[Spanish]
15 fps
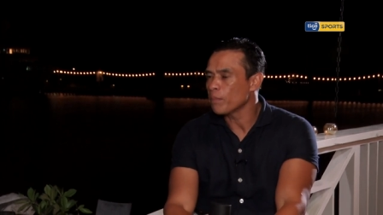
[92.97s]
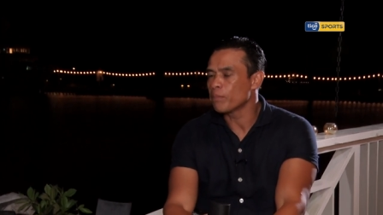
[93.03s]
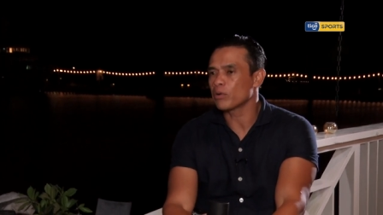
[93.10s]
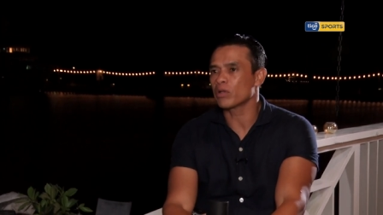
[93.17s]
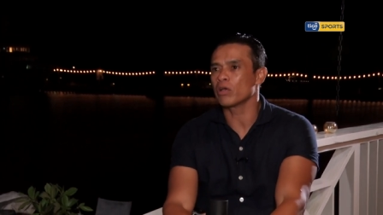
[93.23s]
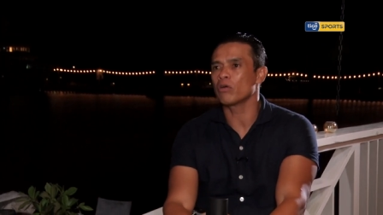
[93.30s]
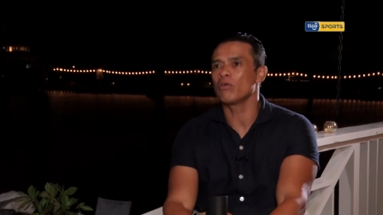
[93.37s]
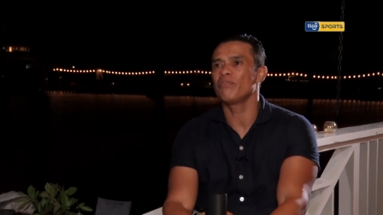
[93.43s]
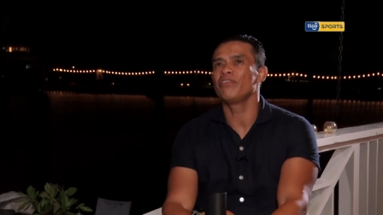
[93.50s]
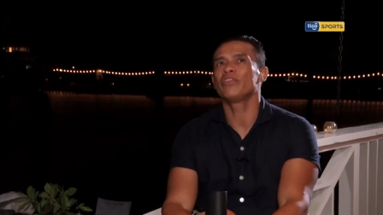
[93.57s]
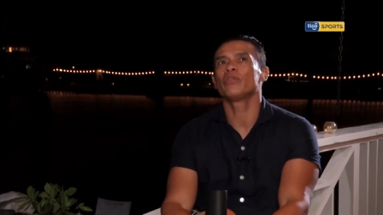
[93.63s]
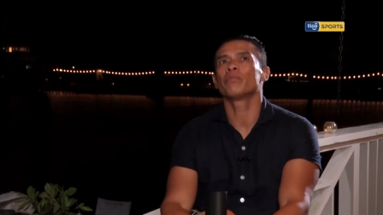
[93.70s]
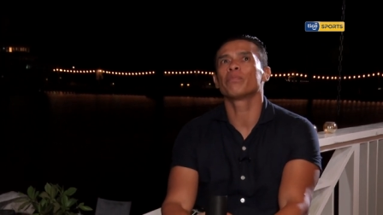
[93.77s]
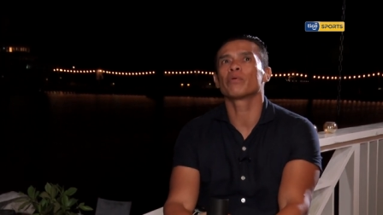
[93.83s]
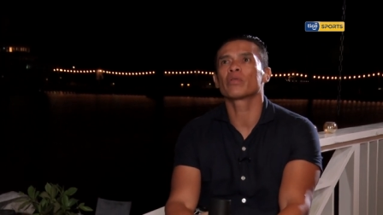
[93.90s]
¿Por qué
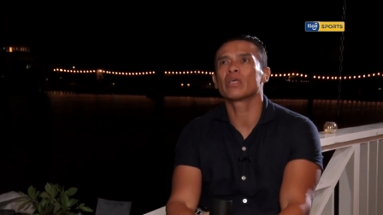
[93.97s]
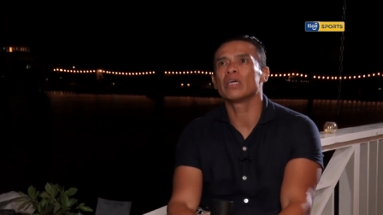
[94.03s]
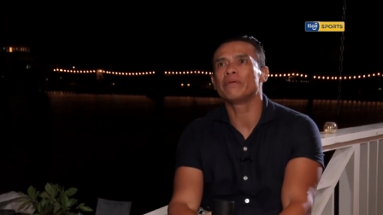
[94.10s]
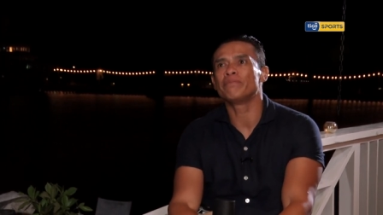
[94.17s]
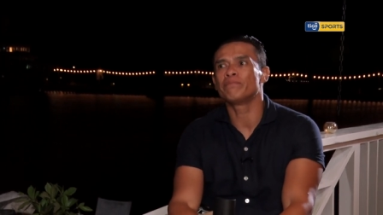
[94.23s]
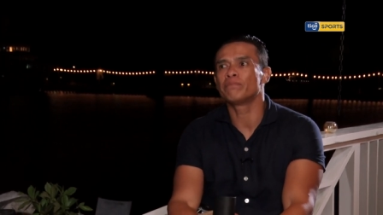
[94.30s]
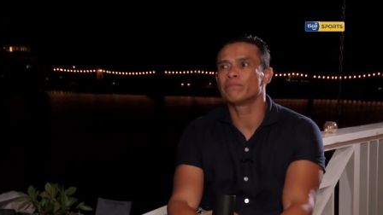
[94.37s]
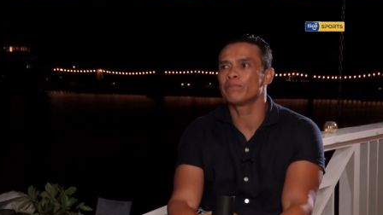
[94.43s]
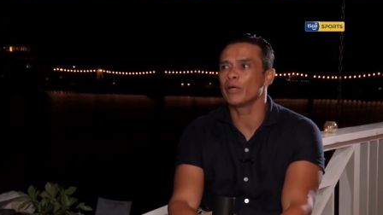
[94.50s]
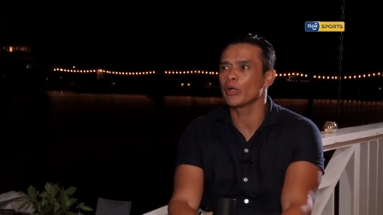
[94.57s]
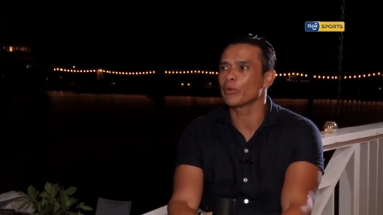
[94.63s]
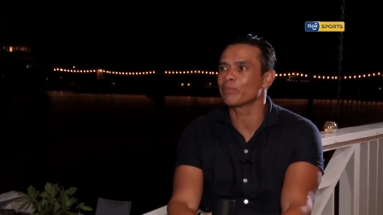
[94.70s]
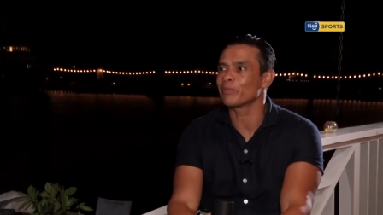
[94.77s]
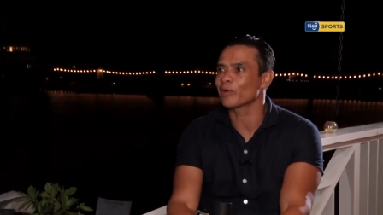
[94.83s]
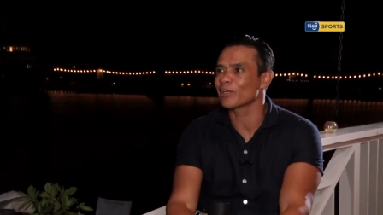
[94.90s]
Golfito? Porque,
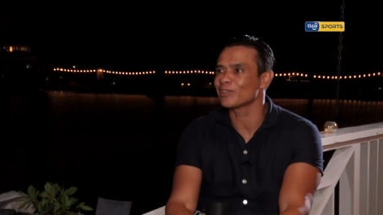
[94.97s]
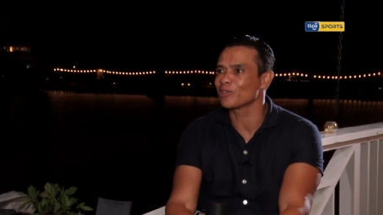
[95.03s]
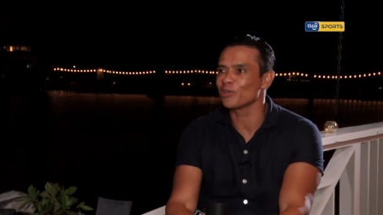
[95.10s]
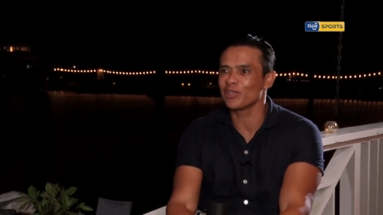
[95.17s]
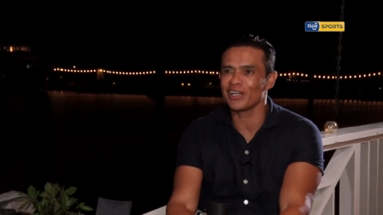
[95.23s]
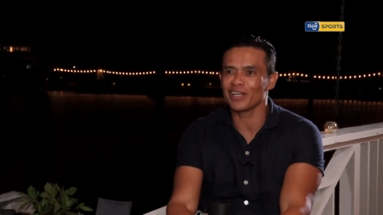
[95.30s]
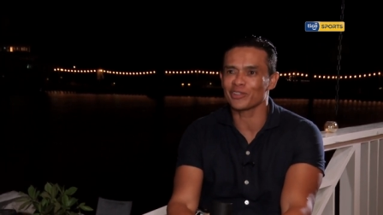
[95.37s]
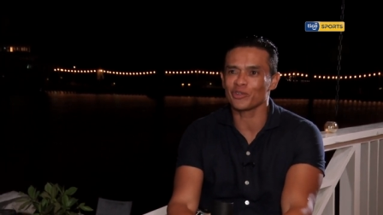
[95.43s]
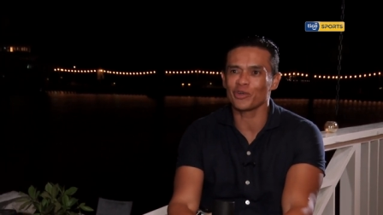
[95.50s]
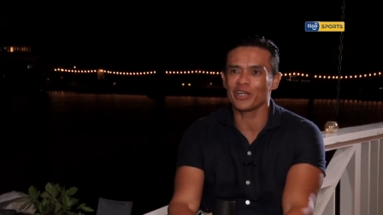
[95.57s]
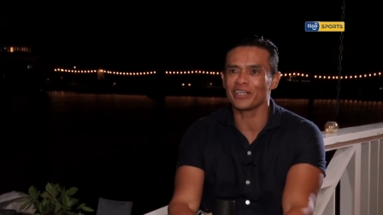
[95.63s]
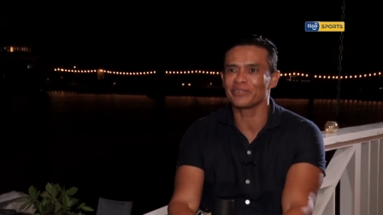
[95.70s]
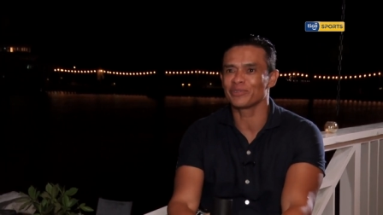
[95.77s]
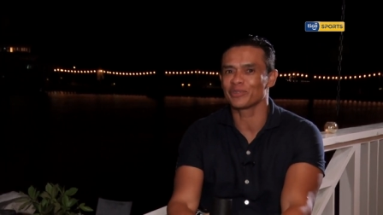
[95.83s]
bueno, porque soy de la zona,